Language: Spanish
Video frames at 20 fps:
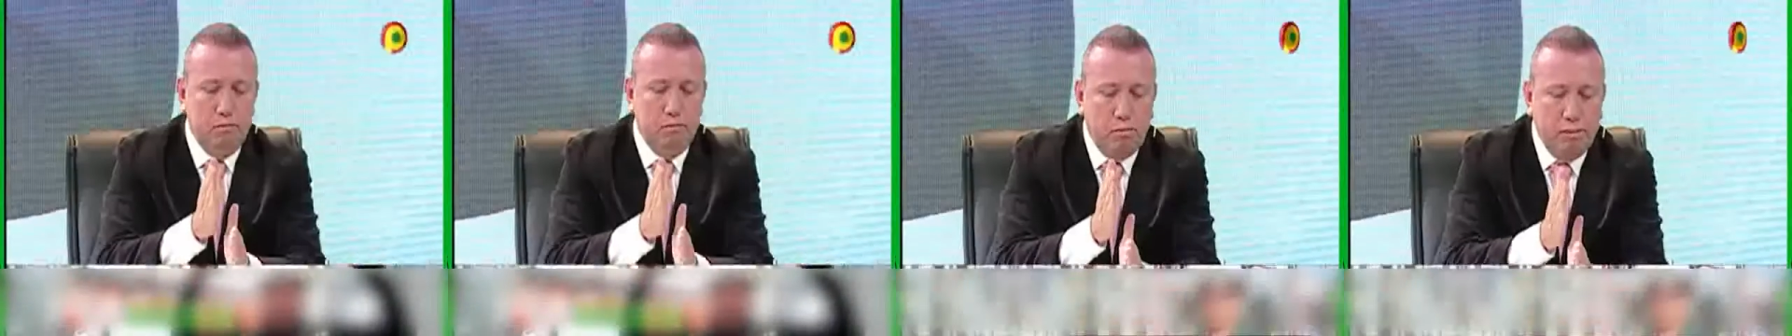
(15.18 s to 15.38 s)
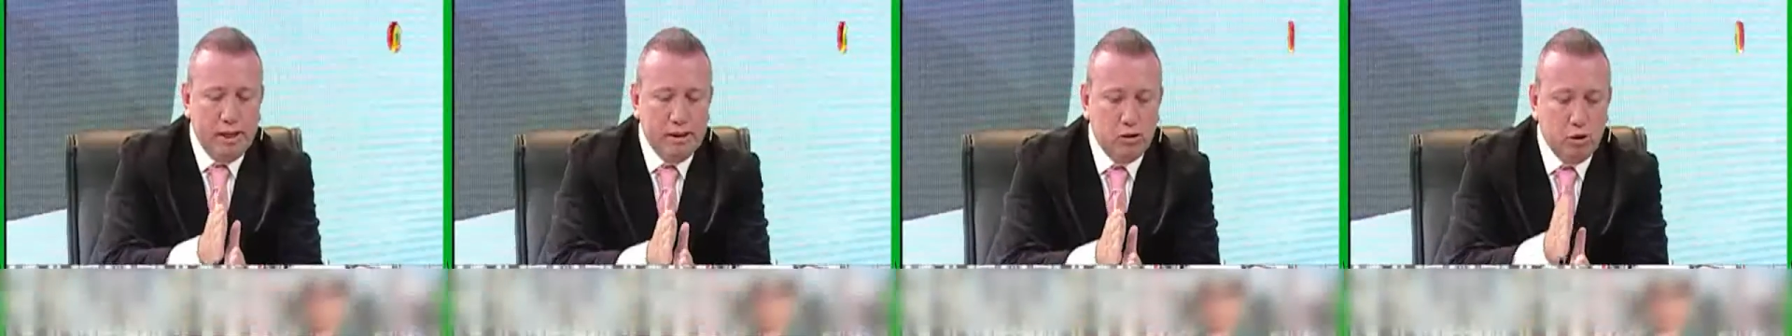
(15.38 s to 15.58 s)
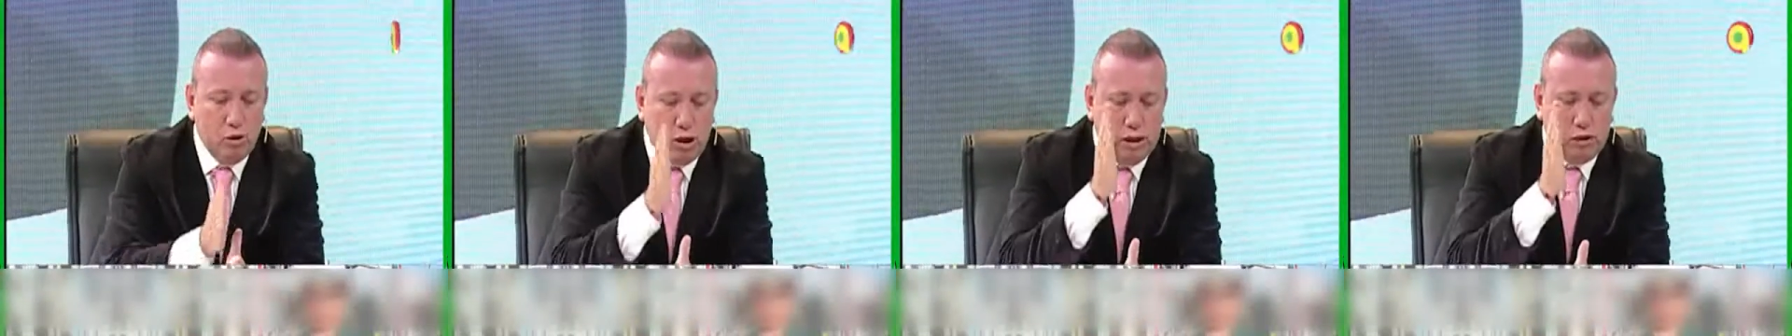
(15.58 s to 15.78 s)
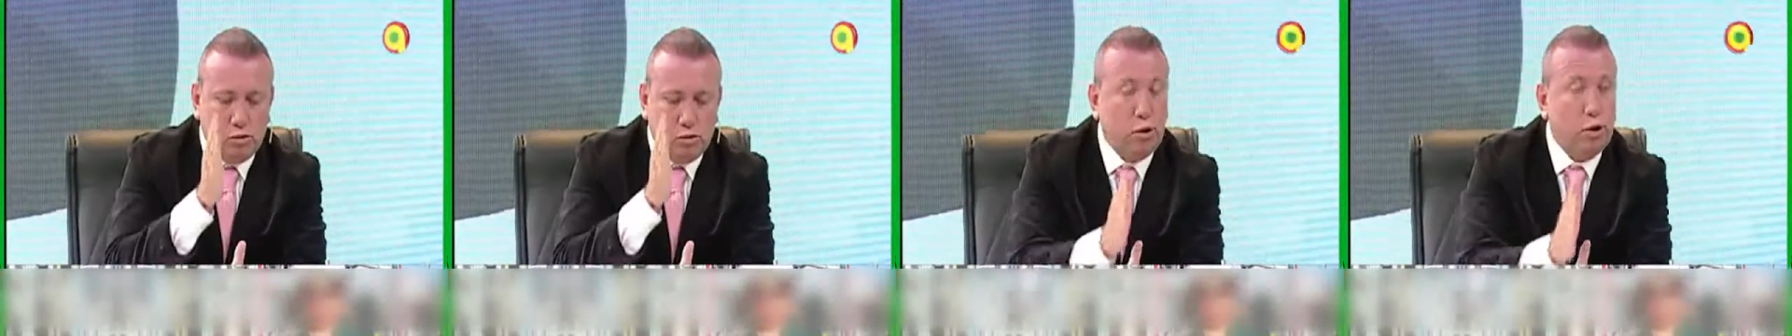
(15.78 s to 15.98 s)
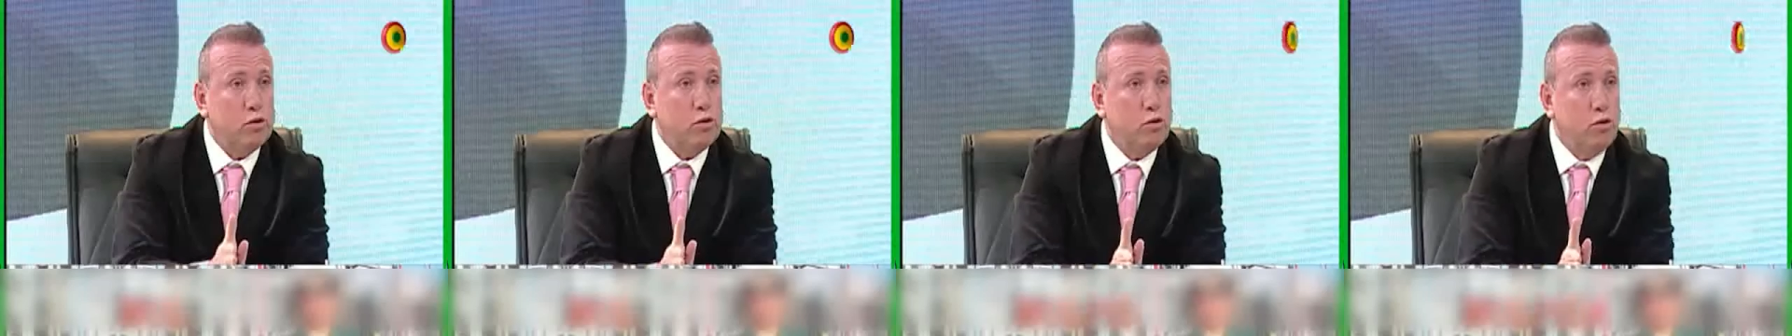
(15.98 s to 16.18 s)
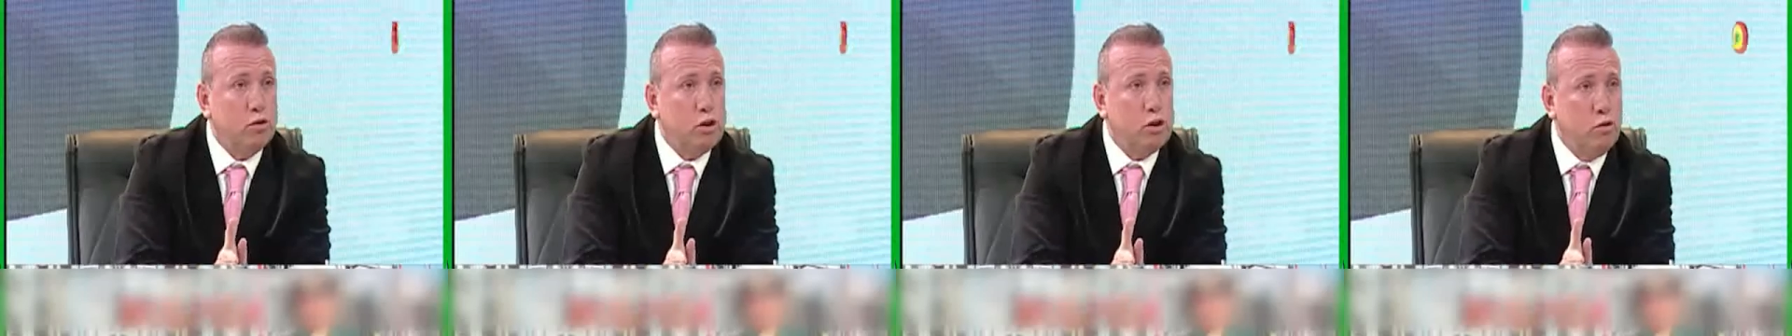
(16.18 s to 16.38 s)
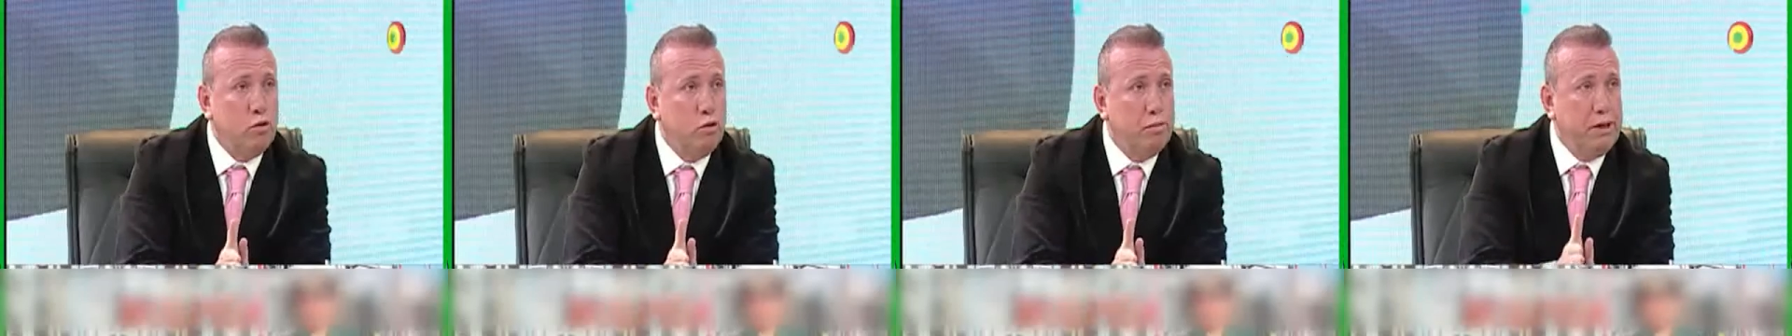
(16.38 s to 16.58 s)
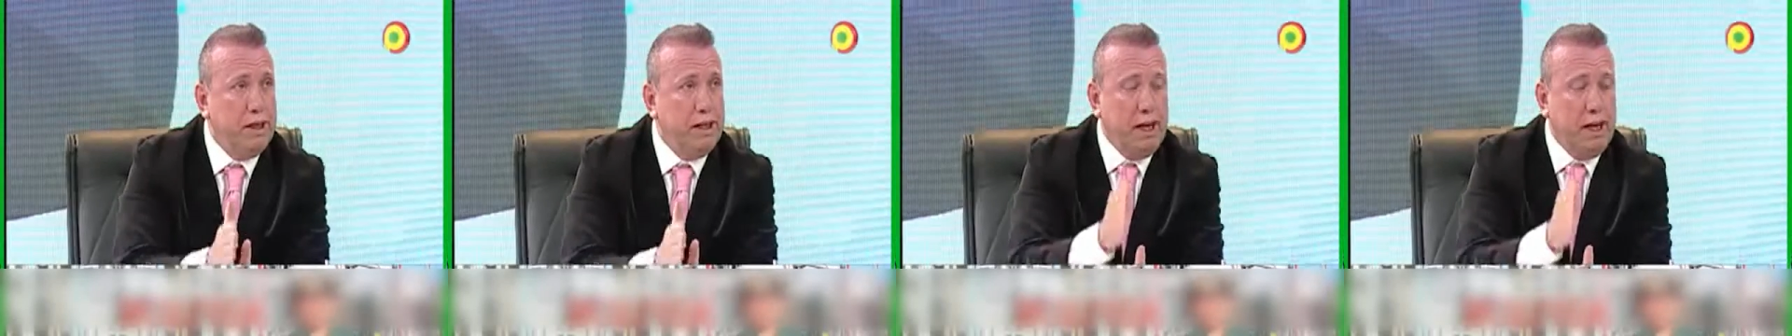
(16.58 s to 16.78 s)
momento que tú te
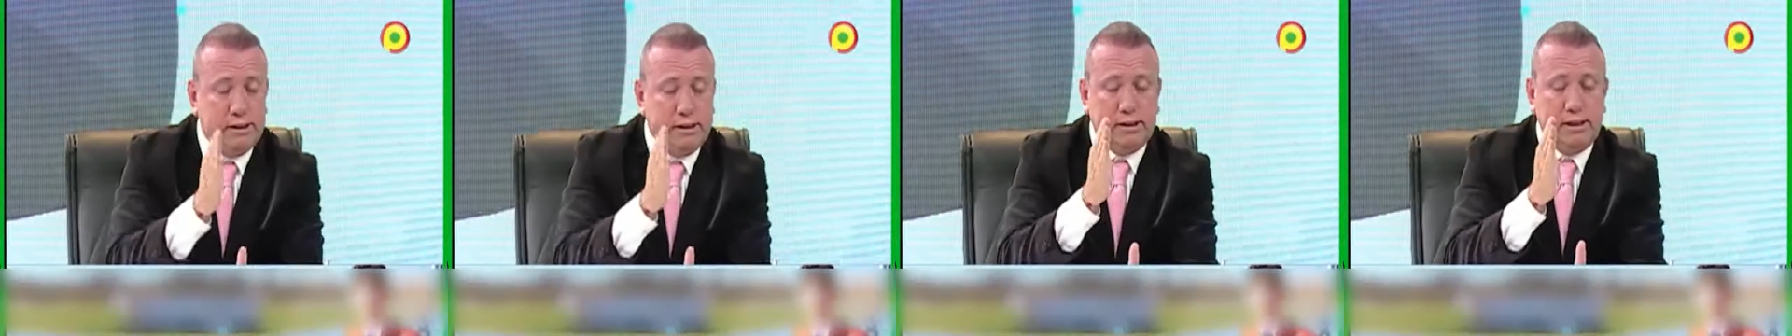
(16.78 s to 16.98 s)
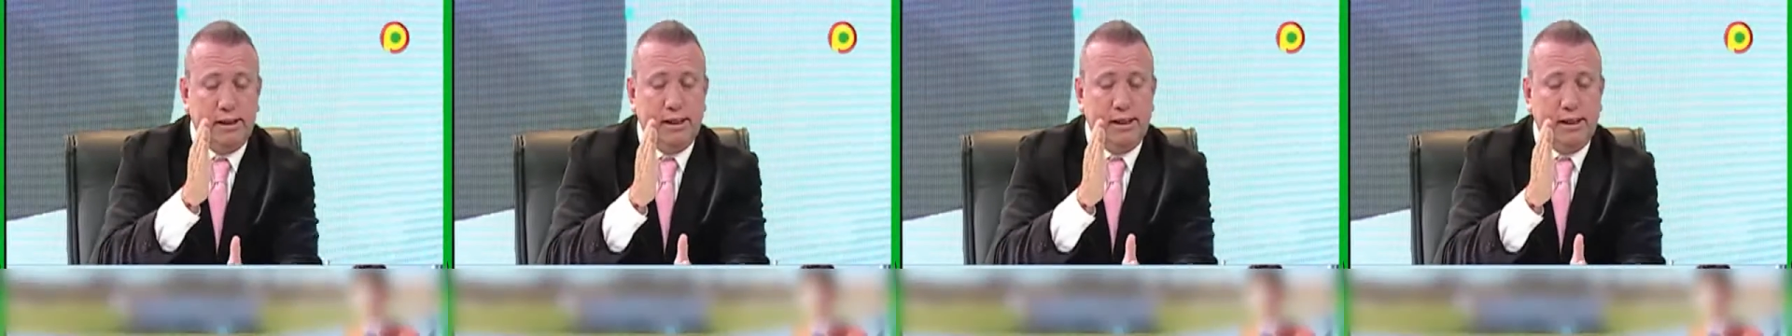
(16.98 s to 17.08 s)
jubilas,